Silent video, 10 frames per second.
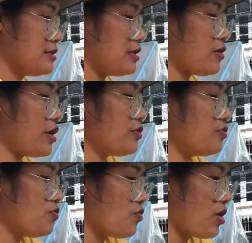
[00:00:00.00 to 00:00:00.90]
เดี๋ยวให้ดู
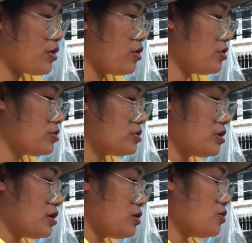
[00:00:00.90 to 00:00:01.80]
หัวเนาะ
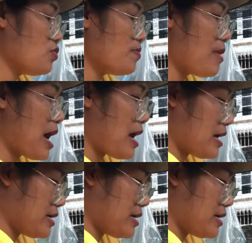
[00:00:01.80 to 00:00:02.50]
ลูกไม้